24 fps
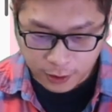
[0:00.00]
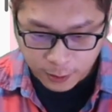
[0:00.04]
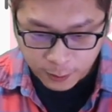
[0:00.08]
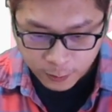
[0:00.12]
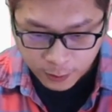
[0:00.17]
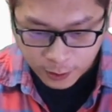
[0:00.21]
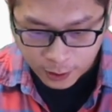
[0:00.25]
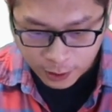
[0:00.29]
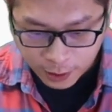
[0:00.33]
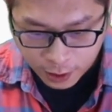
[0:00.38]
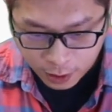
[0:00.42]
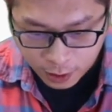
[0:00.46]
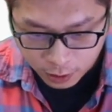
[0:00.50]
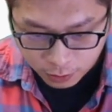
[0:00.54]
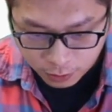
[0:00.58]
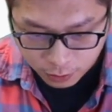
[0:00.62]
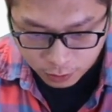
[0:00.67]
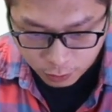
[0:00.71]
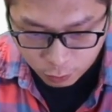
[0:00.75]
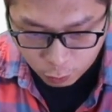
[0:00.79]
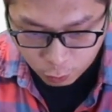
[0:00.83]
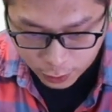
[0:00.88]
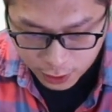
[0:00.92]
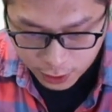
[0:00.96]
再来看到
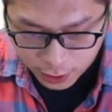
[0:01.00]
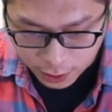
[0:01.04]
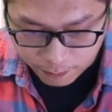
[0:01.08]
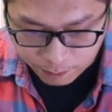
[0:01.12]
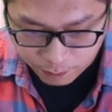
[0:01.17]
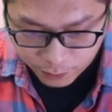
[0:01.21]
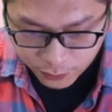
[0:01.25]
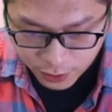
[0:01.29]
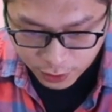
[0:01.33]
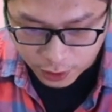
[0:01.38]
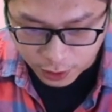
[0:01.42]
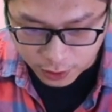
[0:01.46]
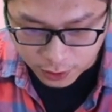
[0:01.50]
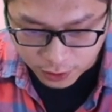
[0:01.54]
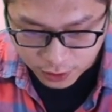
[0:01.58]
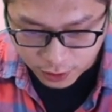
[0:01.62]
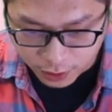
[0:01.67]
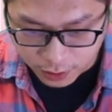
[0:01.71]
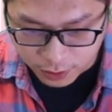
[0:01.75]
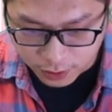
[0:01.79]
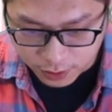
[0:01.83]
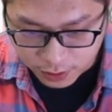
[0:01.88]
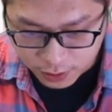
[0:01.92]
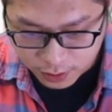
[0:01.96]
威廉，真的很
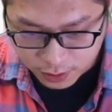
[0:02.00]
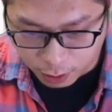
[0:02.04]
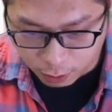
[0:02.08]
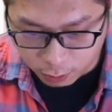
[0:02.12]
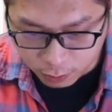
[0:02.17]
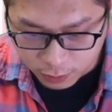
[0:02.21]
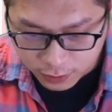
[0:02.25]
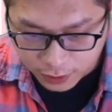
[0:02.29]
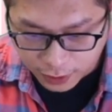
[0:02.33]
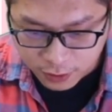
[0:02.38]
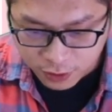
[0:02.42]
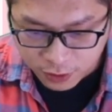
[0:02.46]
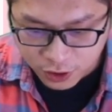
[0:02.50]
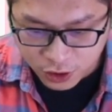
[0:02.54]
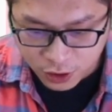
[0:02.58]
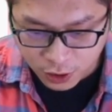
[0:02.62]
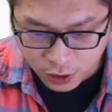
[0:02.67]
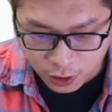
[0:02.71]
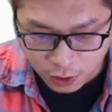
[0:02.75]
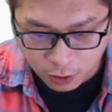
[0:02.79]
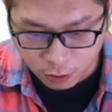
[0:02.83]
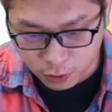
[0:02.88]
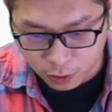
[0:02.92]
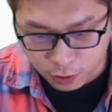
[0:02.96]
正。早餐
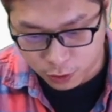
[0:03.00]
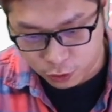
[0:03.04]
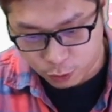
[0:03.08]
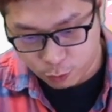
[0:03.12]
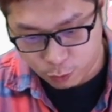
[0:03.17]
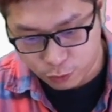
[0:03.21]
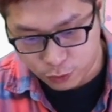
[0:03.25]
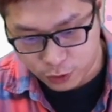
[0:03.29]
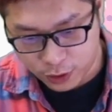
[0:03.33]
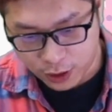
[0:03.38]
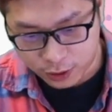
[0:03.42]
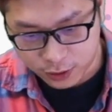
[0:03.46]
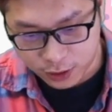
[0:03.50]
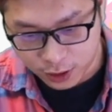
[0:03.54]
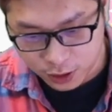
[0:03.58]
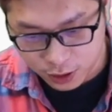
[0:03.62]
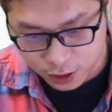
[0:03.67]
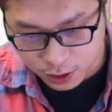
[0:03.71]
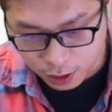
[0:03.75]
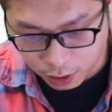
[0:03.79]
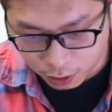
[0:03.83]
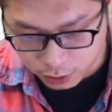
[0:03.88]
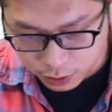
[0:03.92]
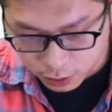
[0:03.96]
前后可能就不一样。像
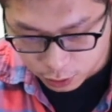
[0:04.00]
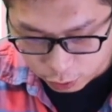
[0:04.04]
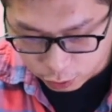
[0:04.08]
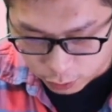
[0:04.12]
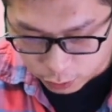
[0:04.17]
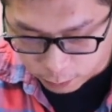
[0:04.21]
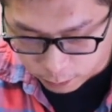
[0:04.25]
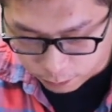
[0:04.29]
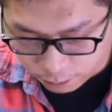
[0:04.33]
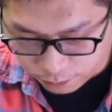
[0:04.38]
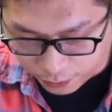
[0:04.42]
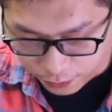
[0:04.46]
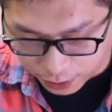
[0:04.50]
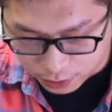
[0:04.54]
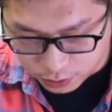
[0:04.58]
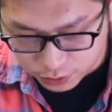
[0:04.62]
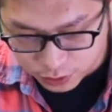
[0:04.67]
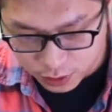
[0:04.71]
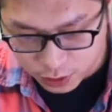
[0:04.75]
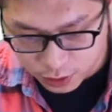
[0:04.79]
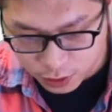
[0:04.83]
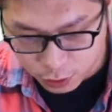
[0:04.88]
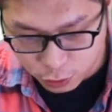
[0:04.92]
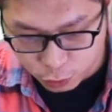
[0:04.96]
秦老师对于纺
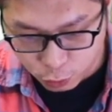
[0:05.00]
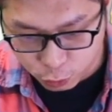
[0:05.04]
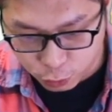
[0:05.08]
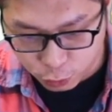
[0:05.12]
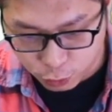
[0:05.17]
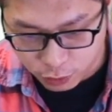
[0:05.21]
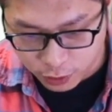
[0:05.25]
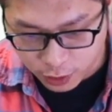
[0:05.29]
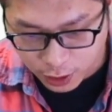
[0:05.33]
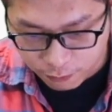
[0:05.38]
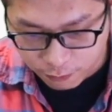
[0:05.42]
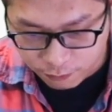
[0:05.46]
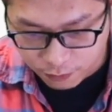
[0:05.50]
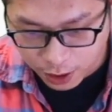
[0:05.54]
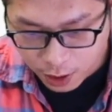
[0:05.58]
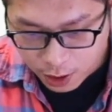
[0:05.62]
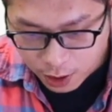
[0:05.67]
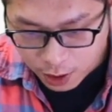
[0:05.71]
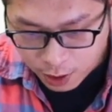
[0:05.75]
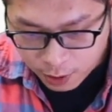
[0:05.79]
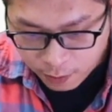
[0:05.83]
织族群的看法，